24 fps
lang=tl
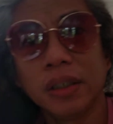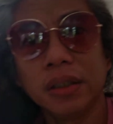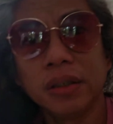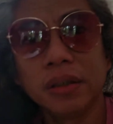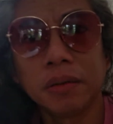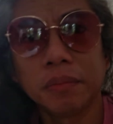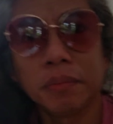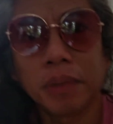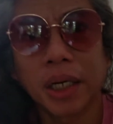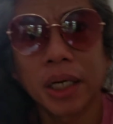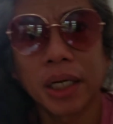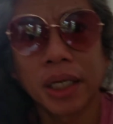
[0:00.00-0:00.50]

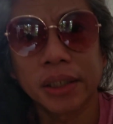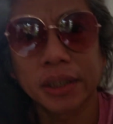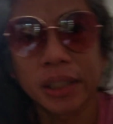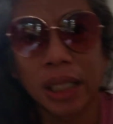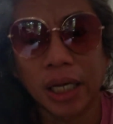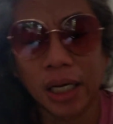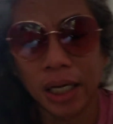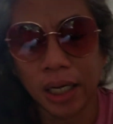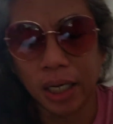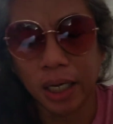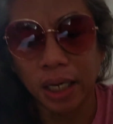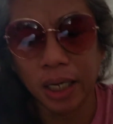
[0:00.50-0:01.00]
yung mga
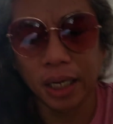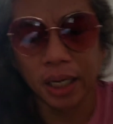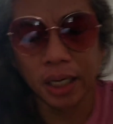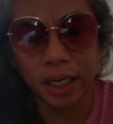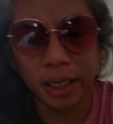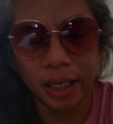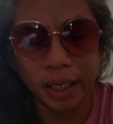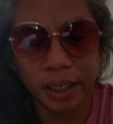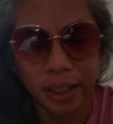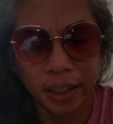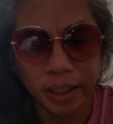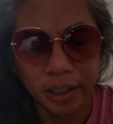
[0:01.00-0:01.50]
taga
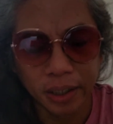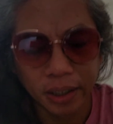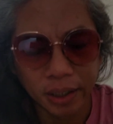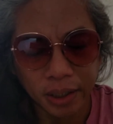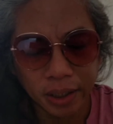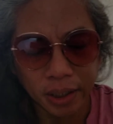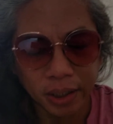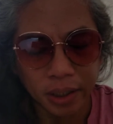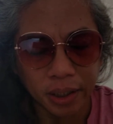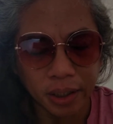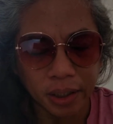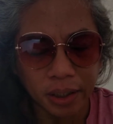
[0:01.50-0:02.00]

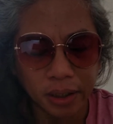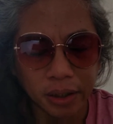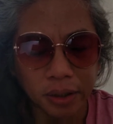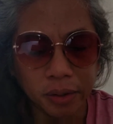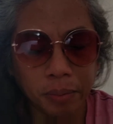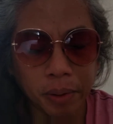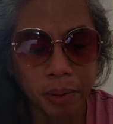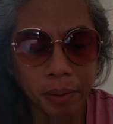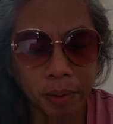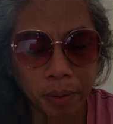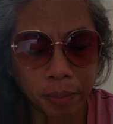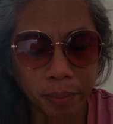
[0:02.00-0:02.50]

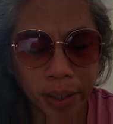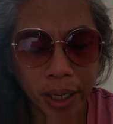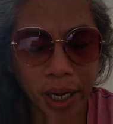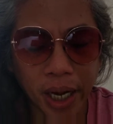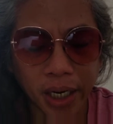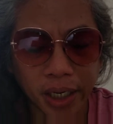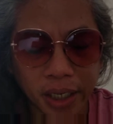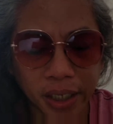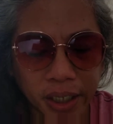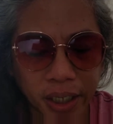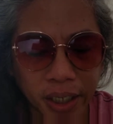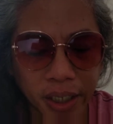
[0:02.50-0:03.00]
yung mga
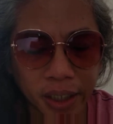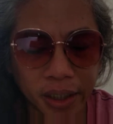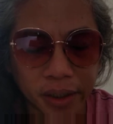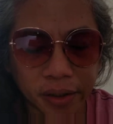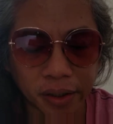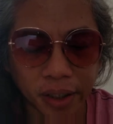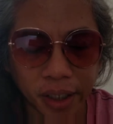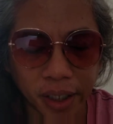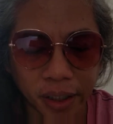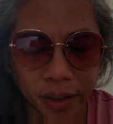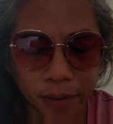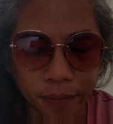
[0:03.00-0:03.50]
may-ari ng
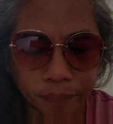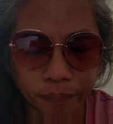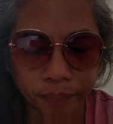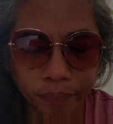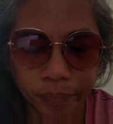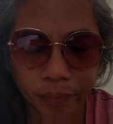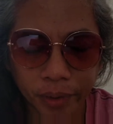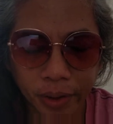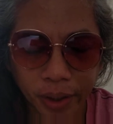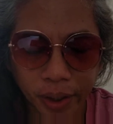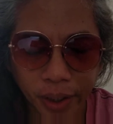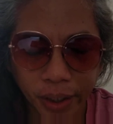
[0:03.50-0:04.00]
e-trike
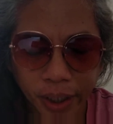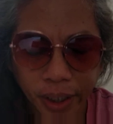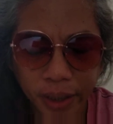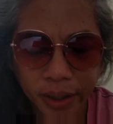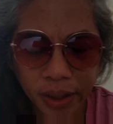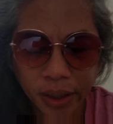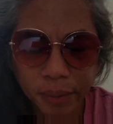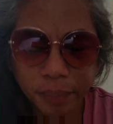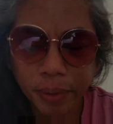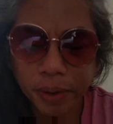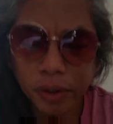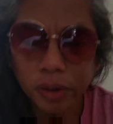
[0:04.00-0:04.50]
and
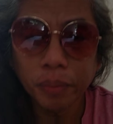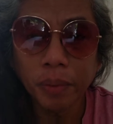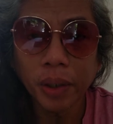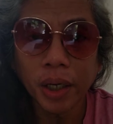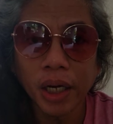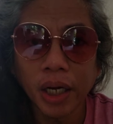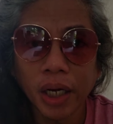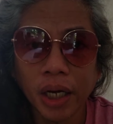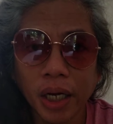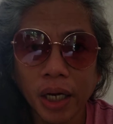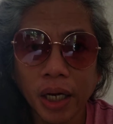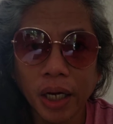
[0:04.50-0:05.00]
even yung
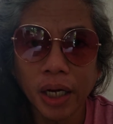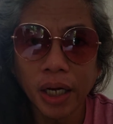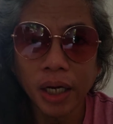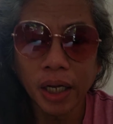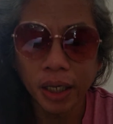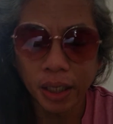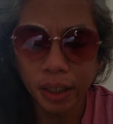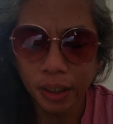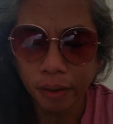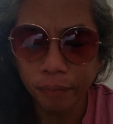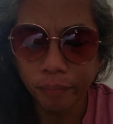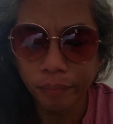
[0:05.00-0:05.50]
mga
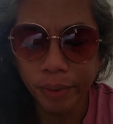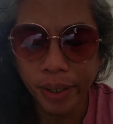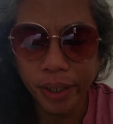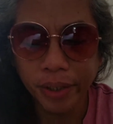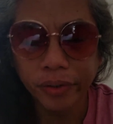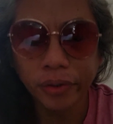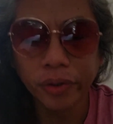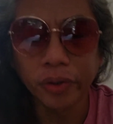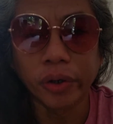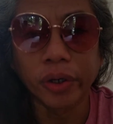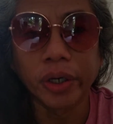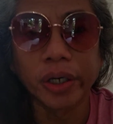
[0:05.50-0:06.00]

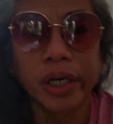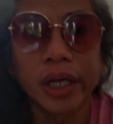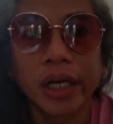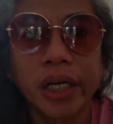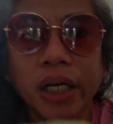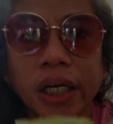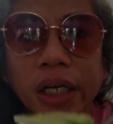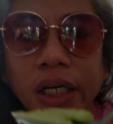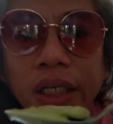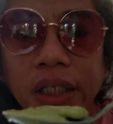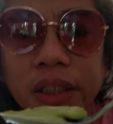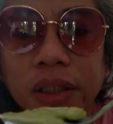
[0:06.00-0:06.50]
vendor
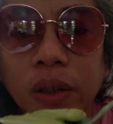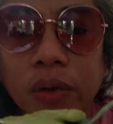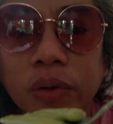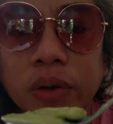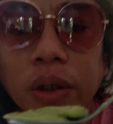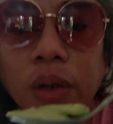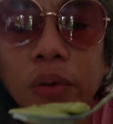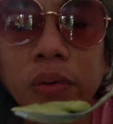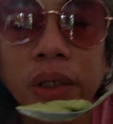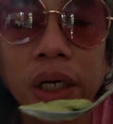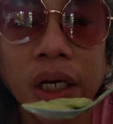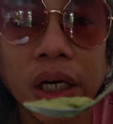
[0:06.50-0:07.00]

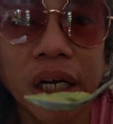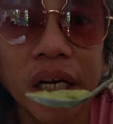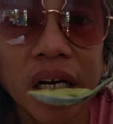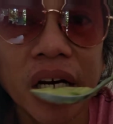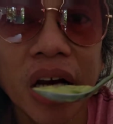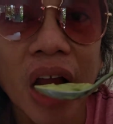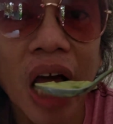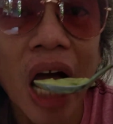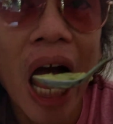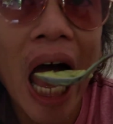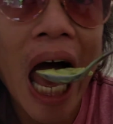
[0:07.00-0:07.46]
nakisawsaw na rin